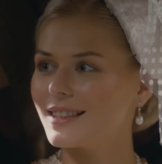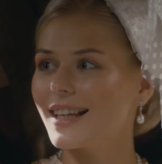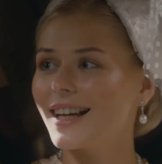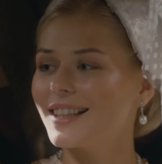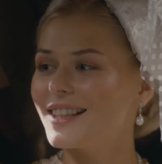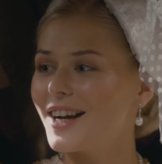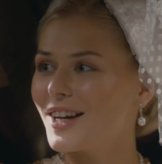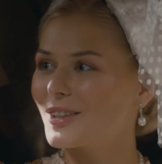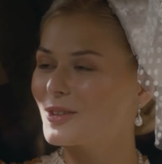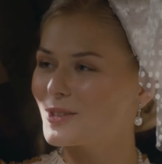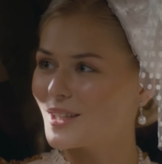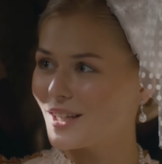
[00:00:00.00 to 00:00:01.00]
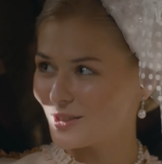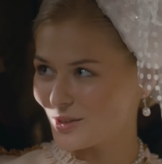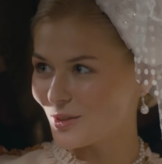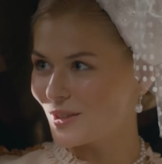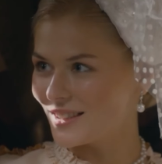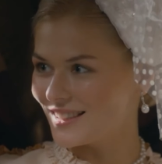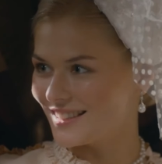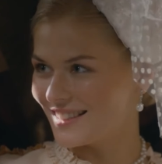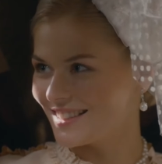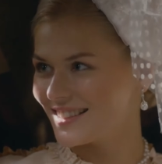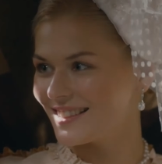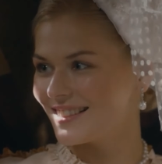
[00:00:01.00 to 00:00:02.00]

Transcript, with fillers: Ne kadar güzel söylediniz.